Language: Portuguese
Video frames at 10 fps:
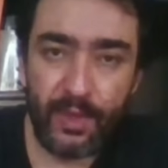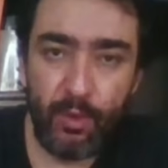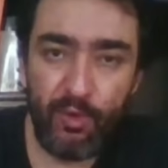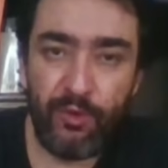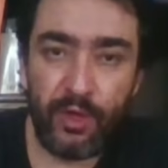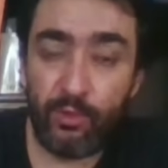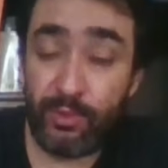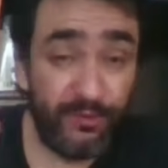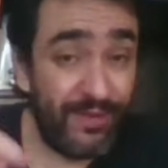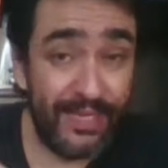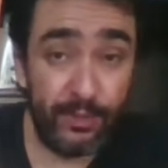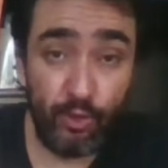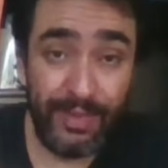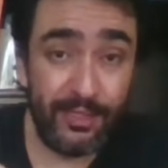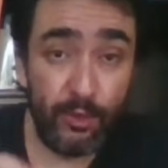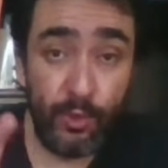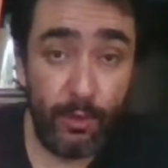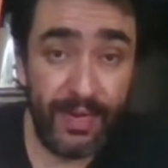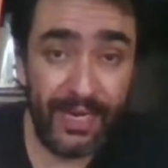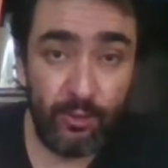O voto, diferente do Brasil, não é
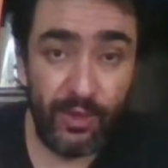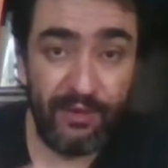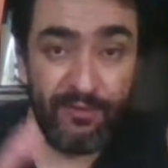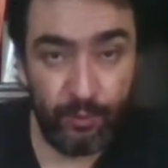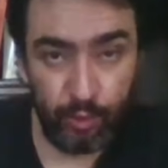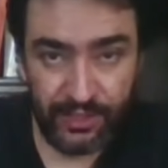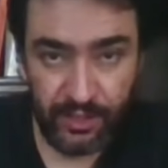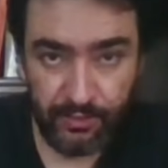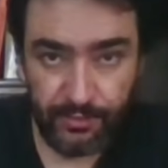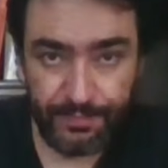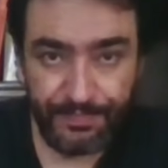obrigatório, é facultativo.